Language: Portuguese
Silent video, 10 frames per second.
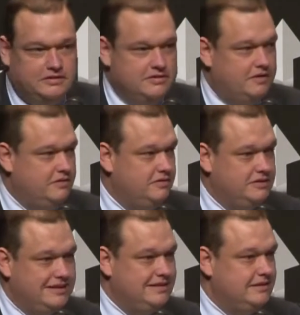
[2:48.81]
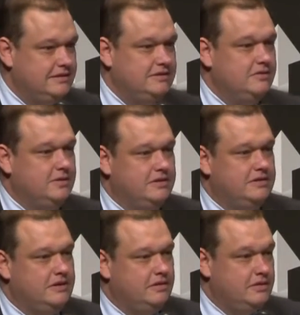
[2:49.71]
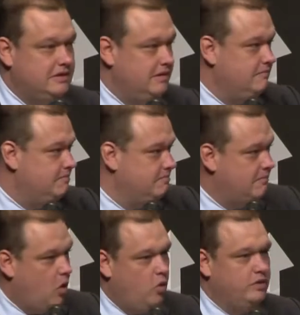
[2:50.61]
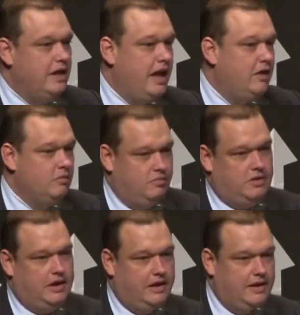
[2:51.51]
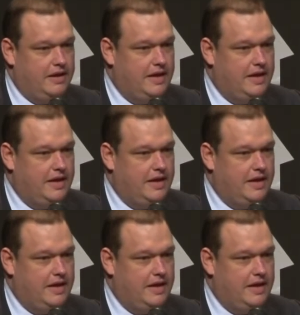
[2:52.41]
a gente está falando de 650 trilhões que rodeiam por aí.